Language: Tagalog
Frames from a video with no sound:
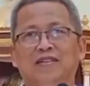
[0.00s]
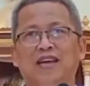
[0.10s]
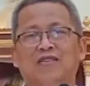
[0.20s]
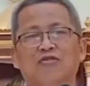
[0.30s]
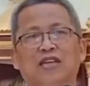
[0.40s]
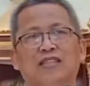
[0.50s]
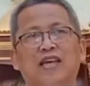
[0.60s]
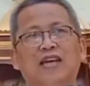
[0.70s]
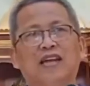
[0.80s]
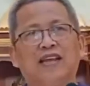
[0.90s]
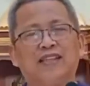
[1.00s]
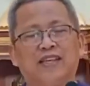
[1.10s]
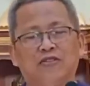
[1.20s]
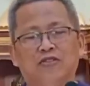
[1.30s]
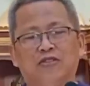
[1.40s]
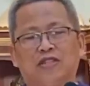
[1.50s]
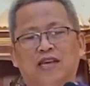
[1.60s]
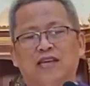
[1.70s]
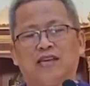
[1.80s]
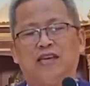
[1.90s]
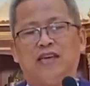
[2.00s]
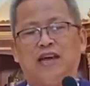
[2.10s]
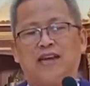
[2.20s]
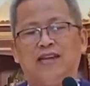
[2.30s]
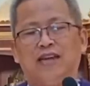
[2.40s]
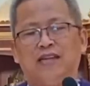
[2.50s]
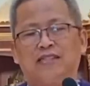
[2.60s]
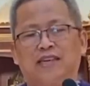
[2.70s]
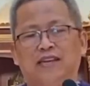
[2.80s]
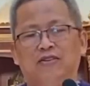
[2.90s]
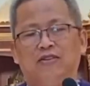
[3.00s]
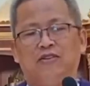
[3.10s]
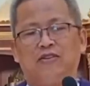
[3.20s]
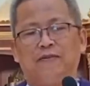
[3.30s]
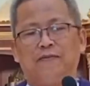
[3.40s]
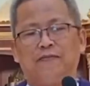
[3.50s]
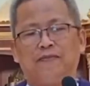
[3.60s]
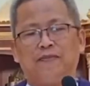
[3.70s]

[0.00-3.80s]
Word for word: Nya kung kita gani tinuod tang giharian sa Ginoo,